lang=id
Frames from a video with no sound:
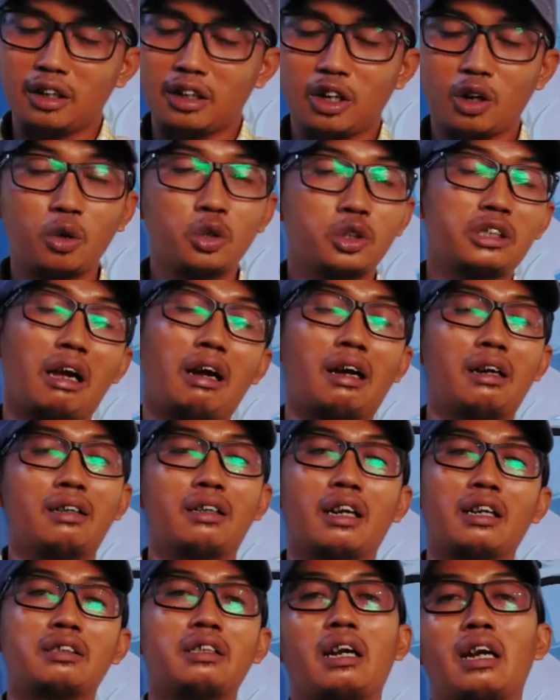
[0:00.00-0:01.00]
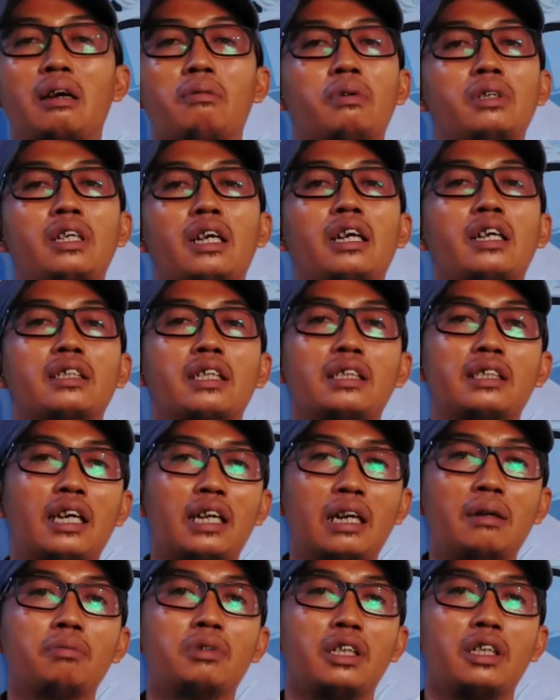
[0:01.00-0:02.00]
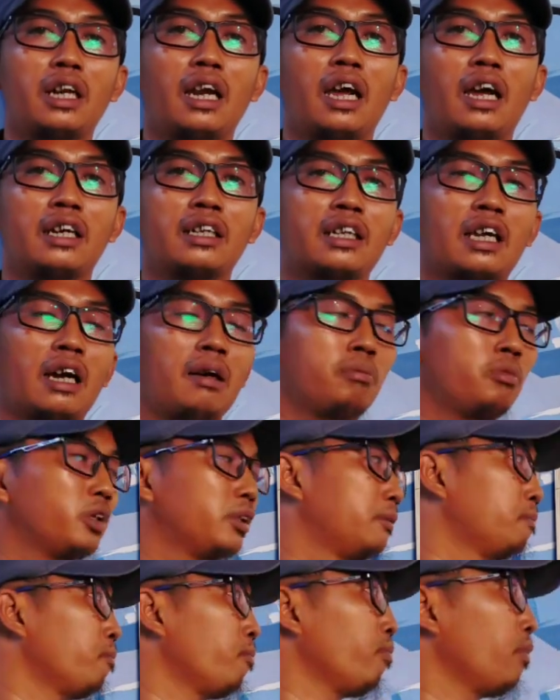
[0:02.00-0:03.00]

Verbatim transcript: kerusakan dari tanaman yang kita tanam di lahan gambut.